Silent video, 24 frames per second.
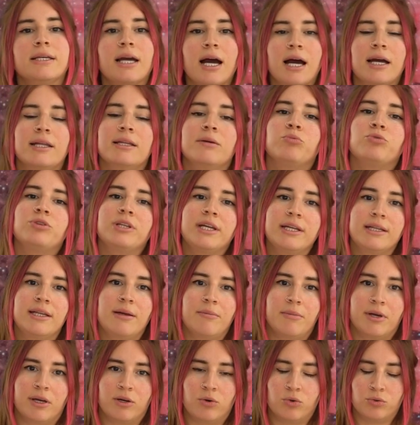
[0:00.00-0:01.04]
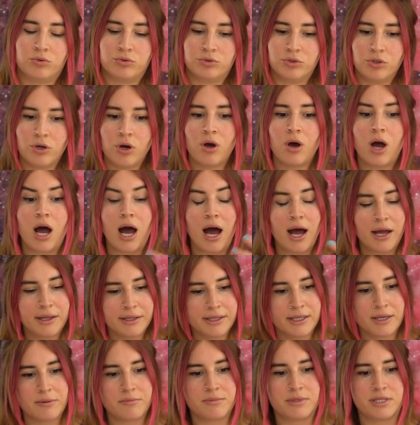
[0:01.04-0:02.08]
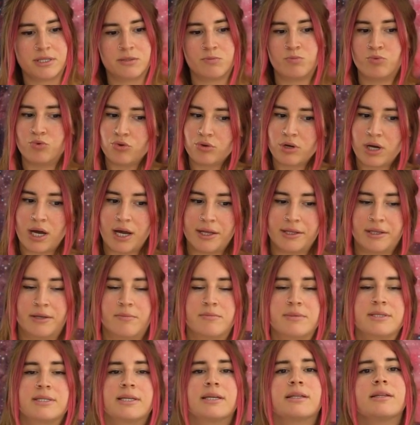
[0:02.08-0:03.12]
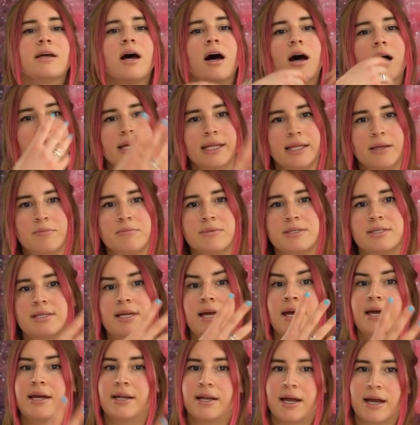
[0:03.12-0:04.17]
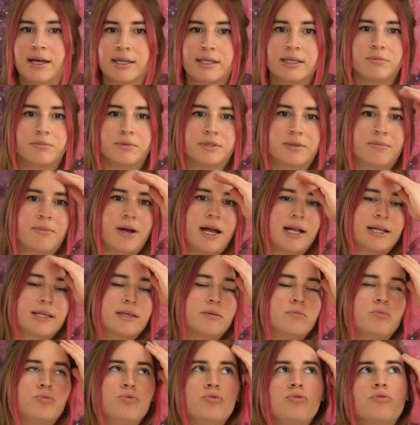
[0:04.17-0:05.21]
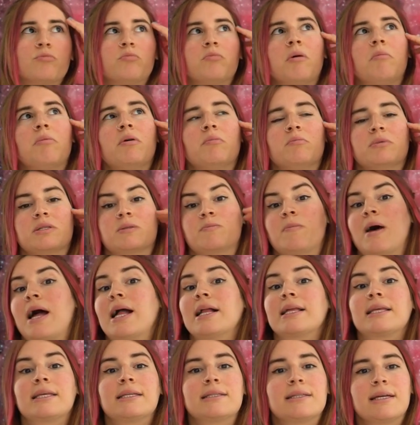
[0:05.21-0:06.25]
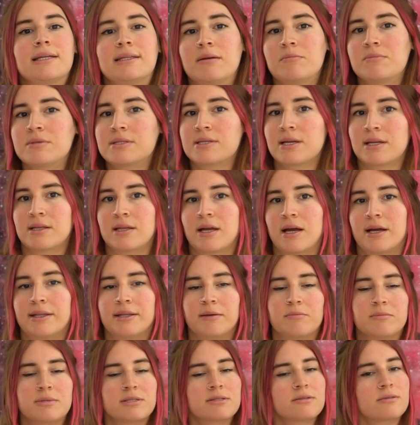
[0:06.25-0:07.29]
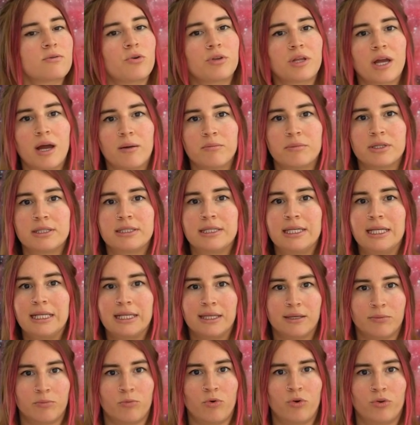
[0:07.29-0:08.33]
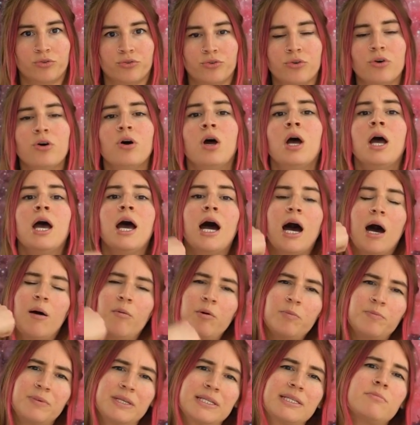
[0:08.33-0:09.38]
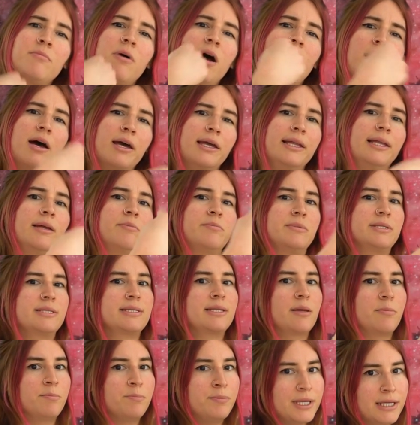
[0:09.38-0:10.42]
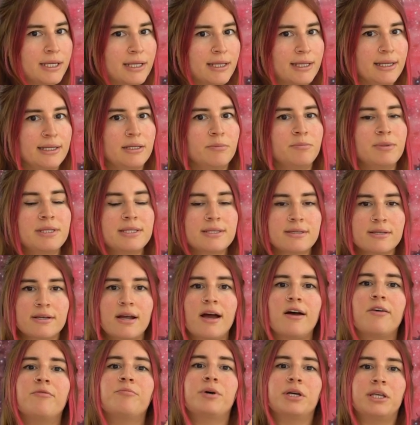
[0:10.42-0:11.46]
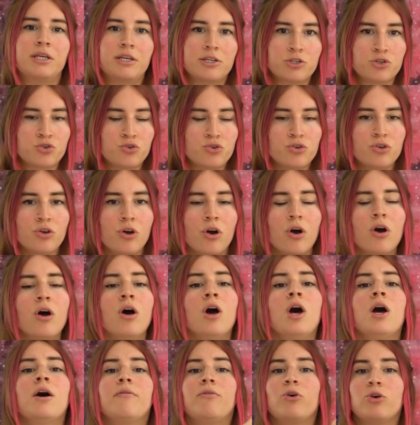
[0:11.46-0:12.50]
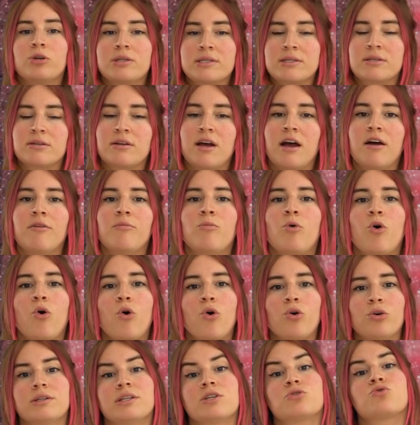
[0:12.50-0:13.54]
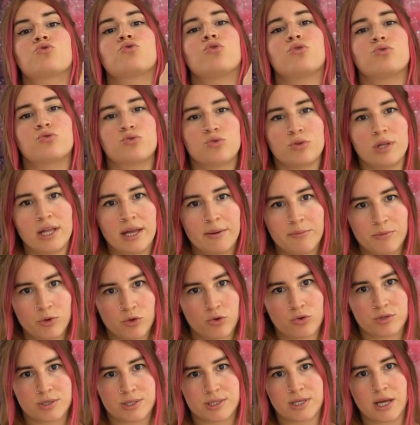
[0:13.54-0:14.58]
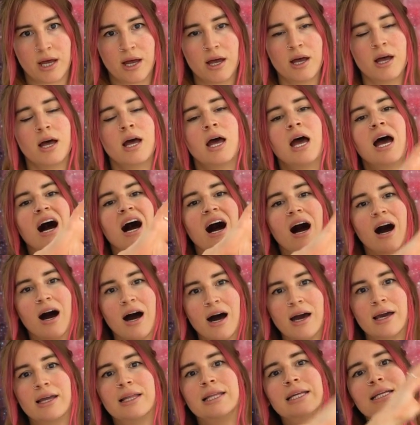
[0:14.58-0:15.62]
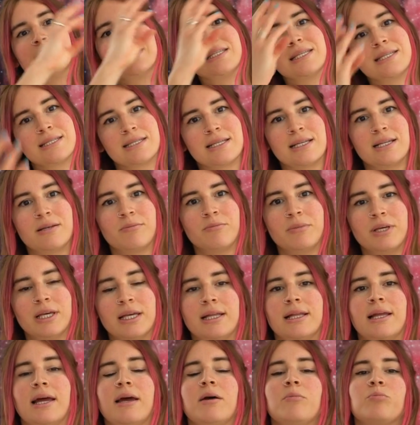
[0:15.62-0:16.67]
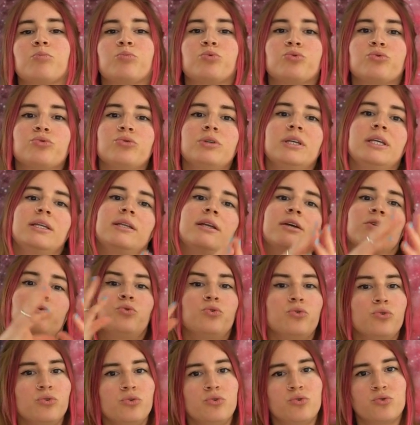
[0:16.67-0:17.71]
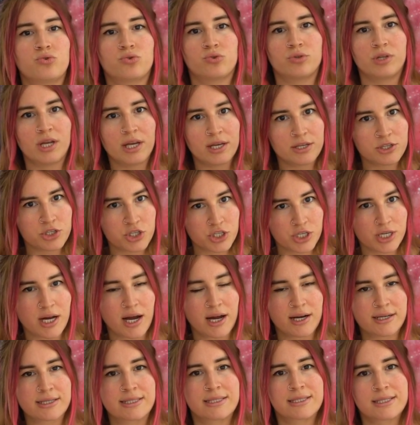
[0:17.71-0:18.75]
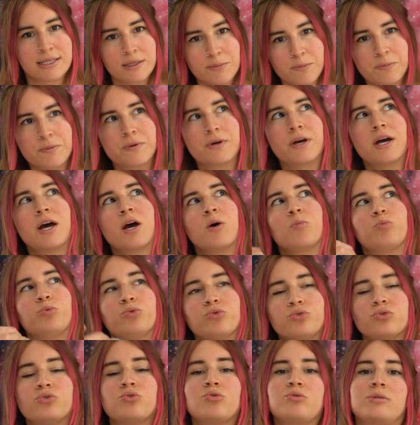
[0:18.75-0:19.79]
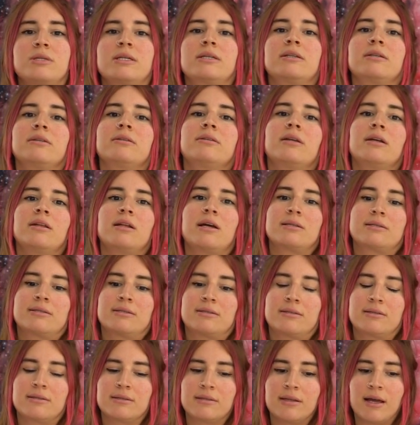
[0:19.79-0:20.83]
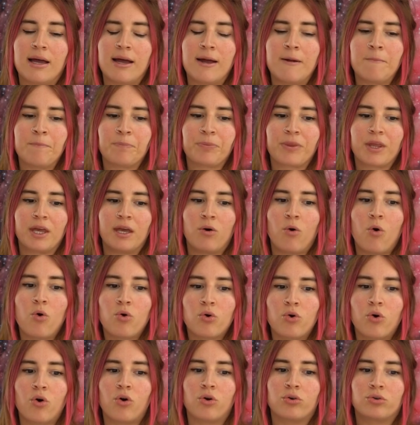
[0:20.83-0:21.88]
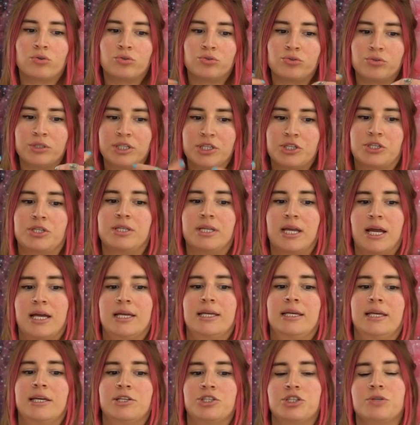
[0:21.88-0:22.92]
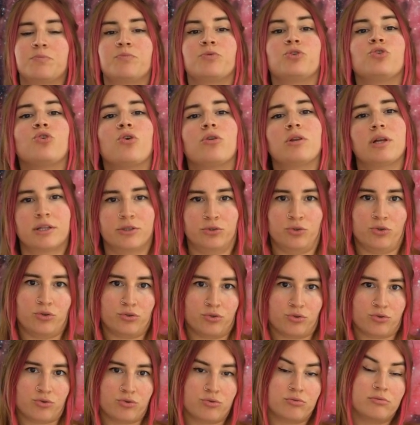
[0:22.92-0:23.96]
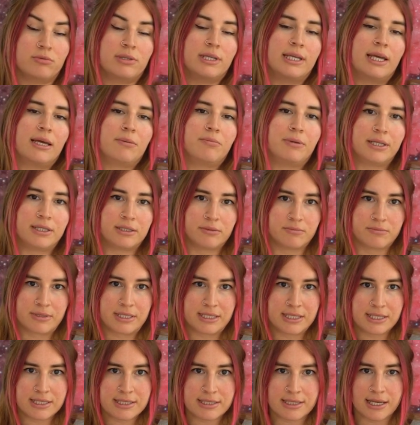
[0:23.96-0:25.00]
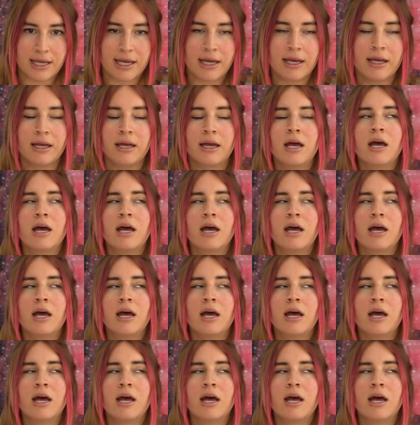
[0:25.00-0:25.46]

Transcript: Yani bu ne demek oluyor? Annemiz, büyük annemiz ya da ailemizde herhangi biri, belki büyük babamız, belki dedemiz, anneannemiz, önemli değil kim olduğu. Ama bizim ailemizde birileri bir travma yaşıyor ve o travma orada çözülemiyorsa aile dizilimiyle bunu yine gün yüzüne çıkartıp bunun üzerinden aslında e, o korkunun içinden geçip yol alıyoruz diyebilirim size.